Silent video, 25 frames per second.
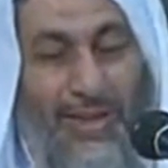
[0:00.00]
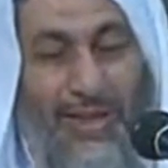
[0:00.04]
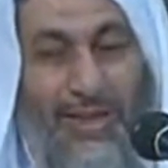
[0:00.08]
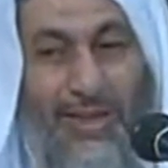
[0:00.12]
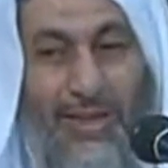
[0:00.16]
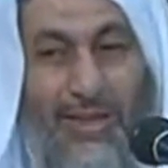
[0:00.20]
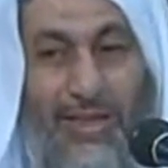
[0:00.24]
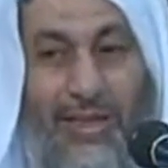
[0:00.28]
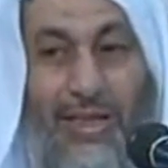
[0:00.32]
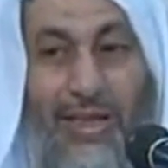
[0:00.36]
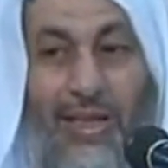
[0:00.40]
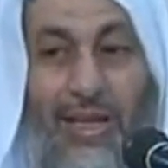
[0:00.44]
الله
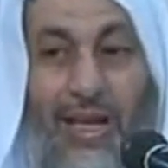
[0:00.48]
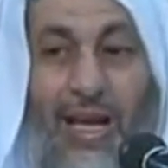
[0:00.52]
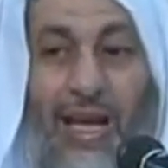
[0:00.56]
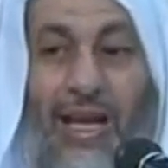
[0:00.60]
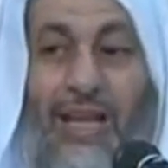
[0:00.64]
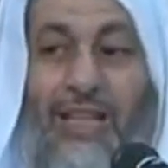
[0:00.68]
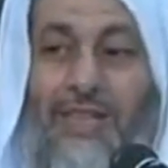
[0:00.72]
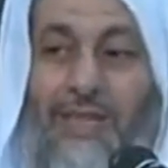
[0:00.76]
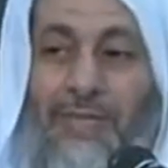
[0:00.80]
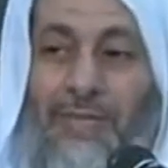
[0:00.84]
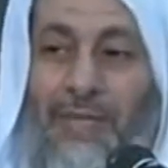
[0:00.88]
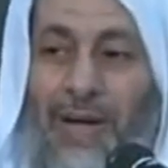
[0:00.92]

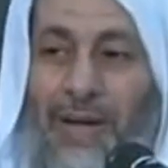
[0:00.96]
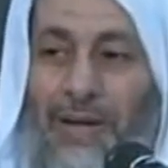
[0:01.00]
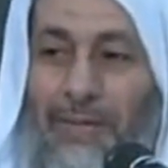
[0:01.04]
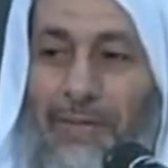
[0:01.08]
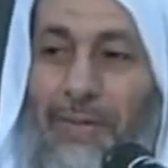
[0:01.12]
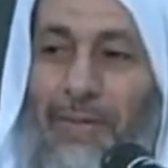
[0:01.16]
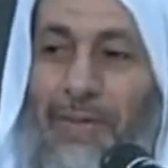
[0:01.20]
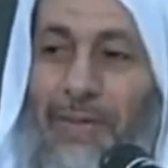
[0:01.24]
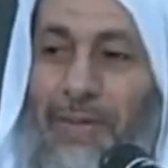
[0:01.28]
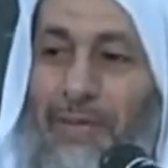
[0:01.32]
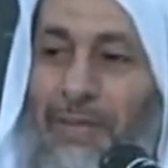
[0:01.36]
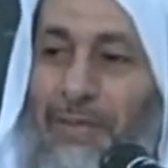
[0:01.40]
أسمح
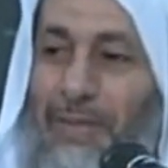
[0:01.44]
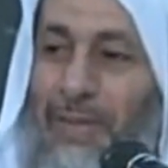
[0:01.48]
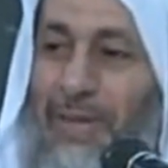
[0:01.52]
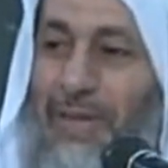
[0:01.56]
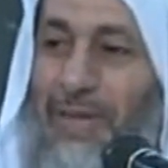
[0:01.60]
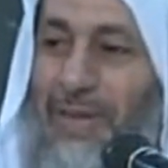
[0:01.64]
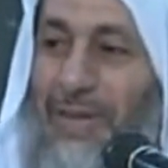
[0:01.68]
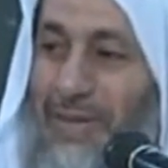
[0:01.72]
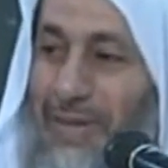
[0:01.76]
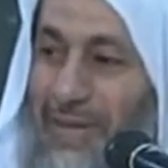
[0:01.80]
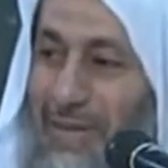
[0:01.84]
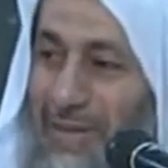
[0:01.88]

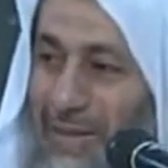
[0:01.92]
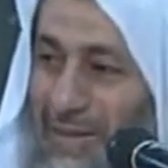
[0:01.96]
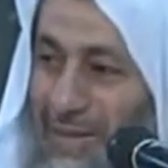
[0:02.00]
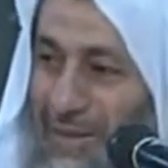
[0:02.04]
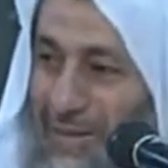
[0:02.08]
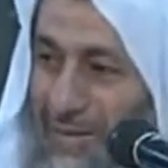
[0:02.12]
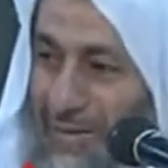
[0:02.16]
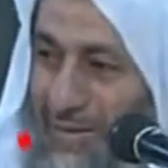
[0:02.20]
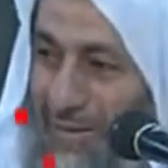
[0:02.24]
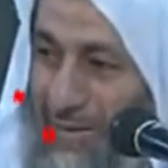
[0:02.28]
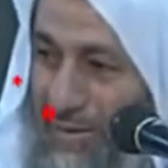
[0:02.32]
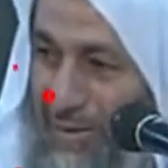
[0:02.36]
بكثير
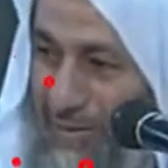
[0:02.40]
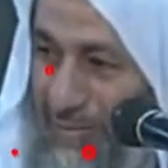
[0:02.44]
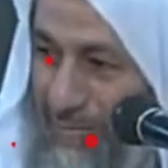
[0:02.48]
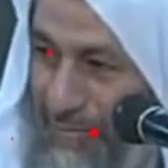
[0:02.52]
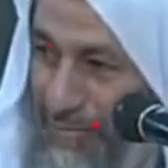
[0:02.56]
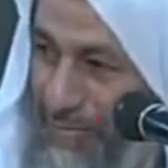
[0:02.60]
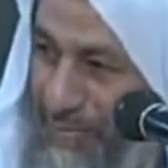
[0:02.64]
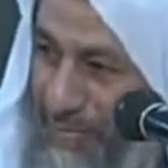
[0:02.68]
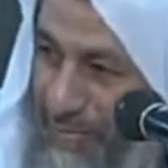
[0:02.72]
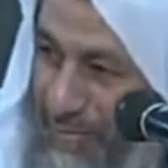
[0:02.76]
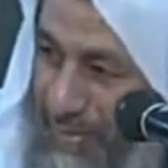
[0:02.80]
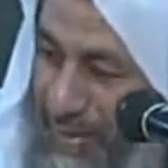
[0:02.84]

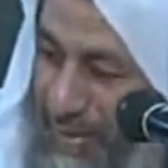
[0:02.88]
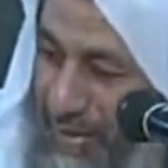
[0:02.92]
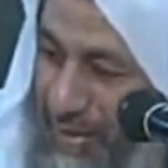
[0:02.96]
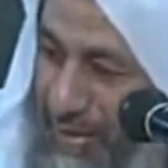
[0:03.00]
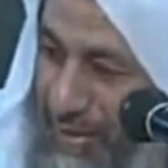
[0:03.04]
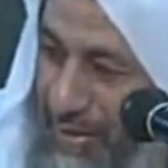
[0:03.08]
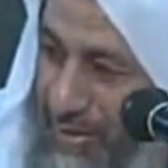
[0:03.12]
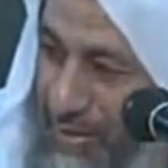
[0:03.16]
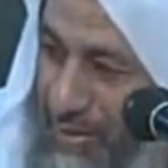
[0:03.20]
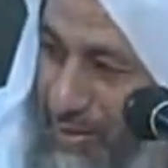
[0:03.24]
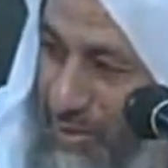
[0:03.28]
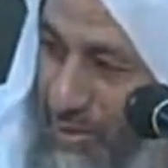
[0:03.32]

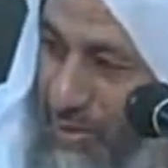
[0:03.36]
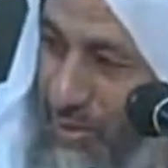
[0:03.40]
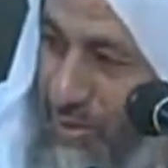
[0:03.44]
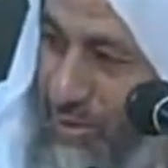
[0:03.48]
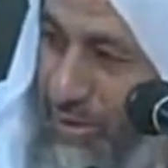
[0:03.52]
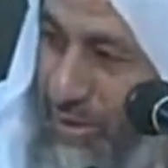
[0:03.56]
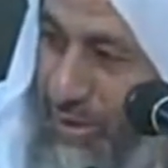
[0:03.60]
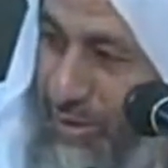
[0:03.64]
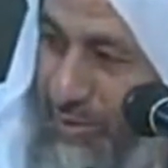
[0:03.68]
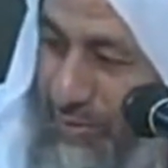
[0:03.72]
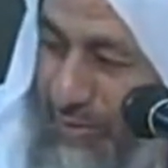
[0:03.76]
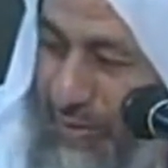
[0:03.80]
مما
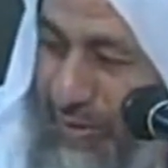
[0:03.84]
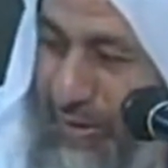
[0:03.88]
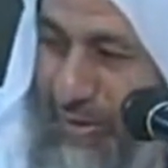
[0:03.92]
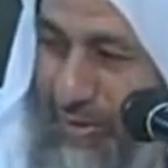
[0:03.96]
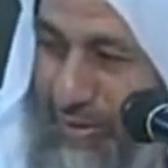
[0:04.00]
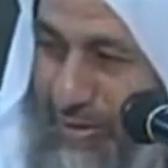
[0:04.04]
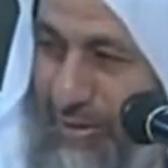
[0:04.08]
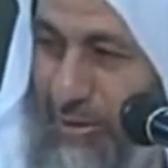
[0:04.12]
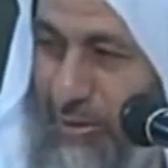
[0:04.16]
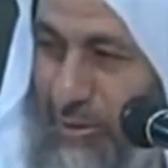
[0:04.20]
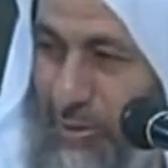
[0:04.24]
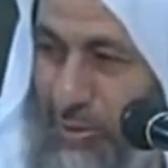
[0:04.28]
يذكر في
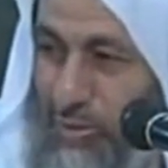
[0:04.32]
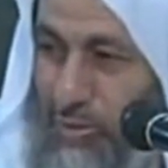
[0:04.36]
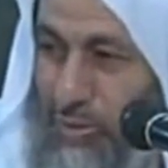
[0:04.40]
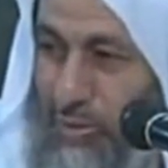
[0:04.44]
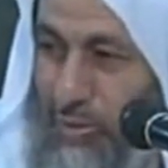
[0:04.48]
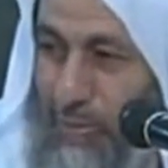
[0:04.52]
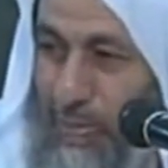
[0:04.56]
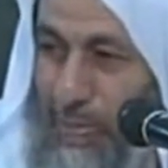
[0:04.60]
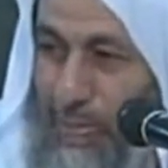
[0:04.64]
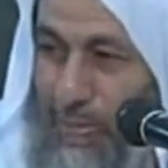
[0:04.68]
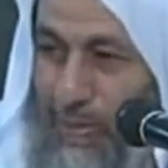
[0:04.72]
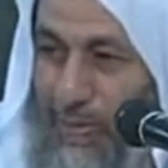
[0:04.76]
هذه
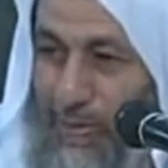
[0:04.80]
الكتب